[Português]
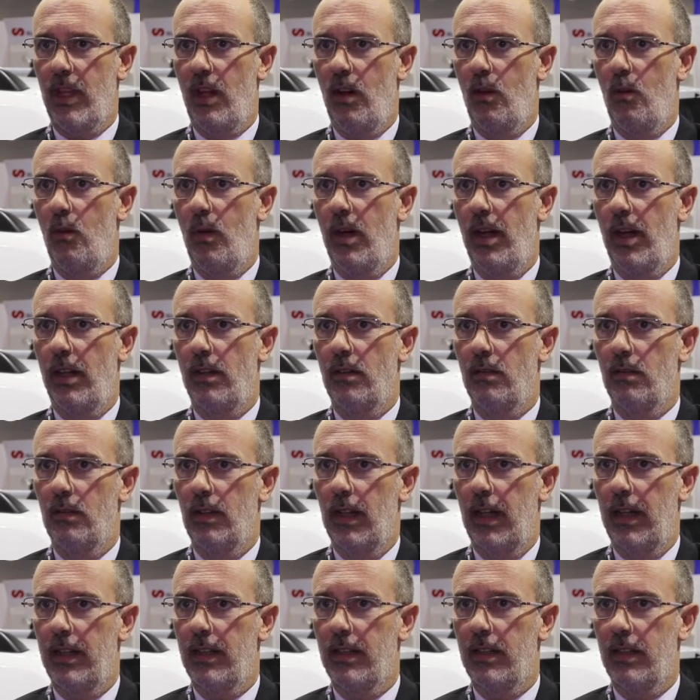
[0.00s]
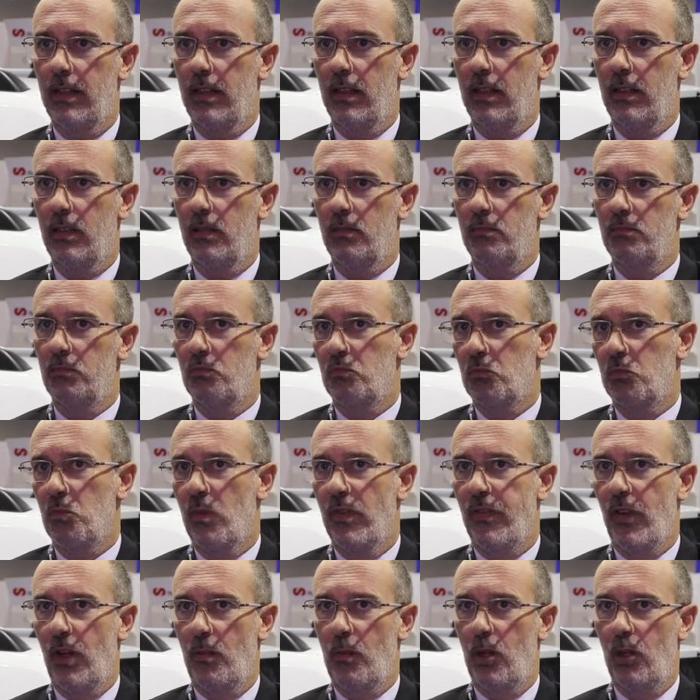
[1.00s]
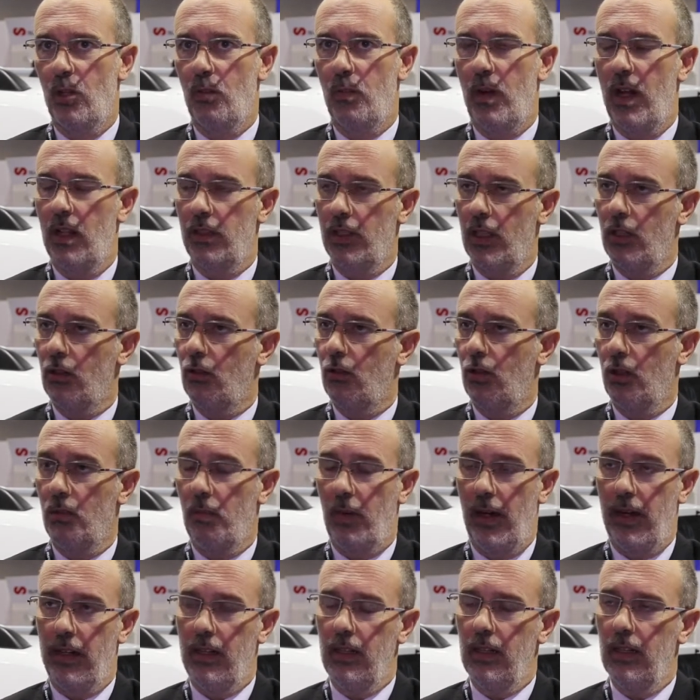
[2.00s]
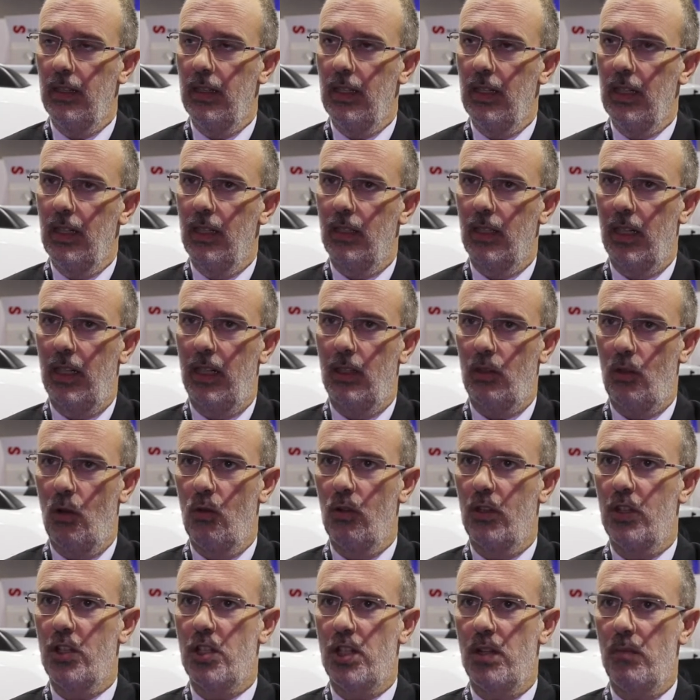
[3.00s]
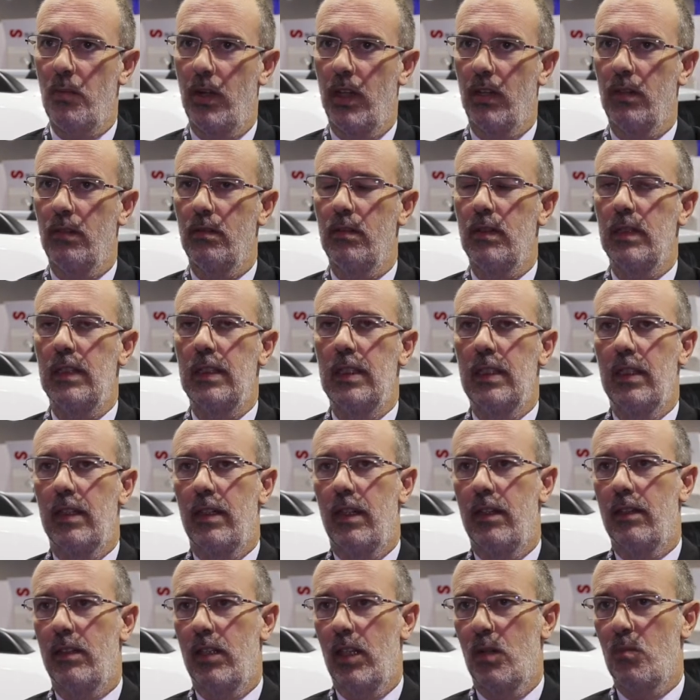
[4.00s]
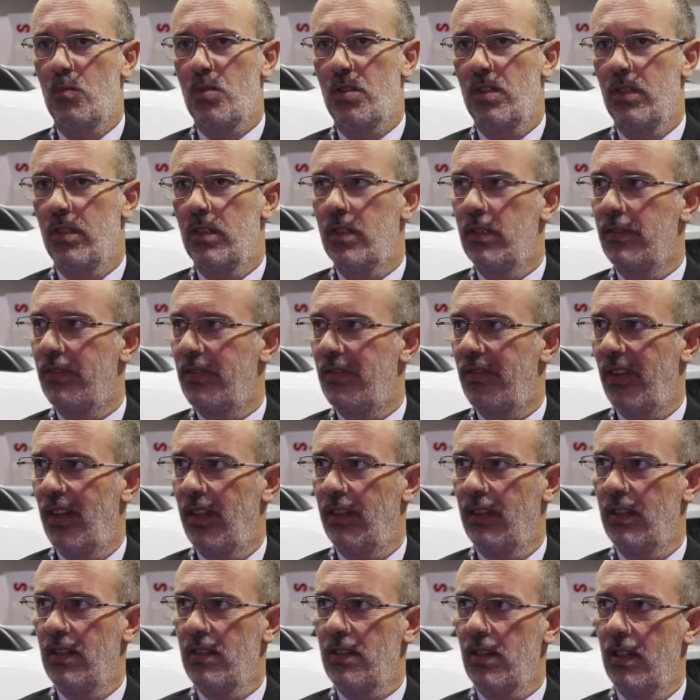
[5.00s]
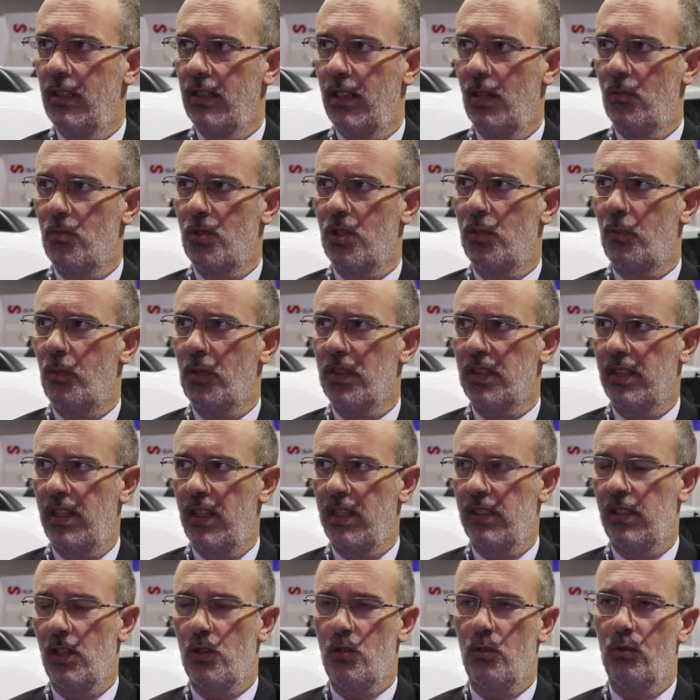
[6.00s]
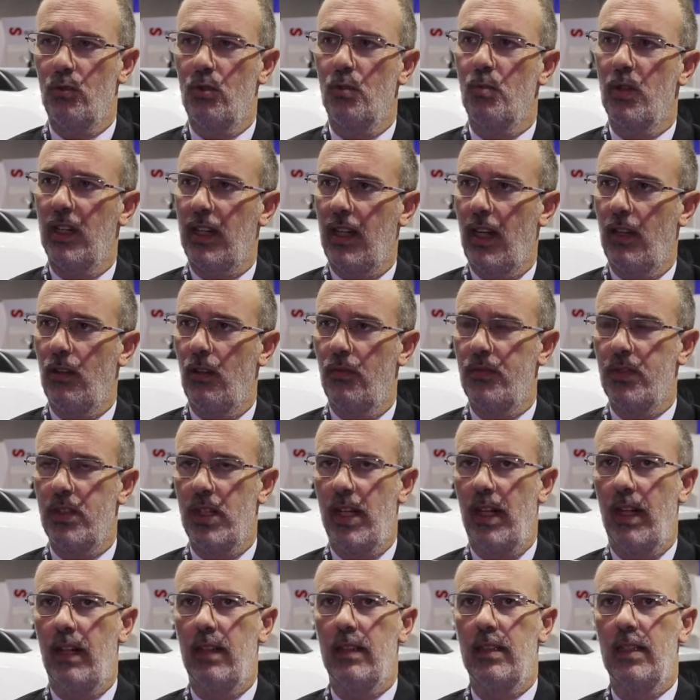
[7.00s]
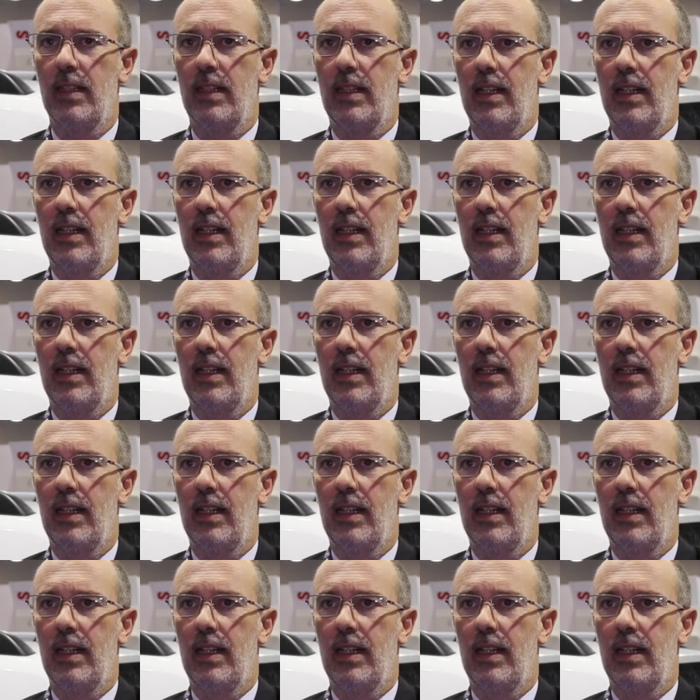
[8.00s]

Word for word: é um ano em que, de uma forma global, tem corrido bem, eh, com crescimento em termos de, de, de vendas, em termos de presença junto do mercado oficinal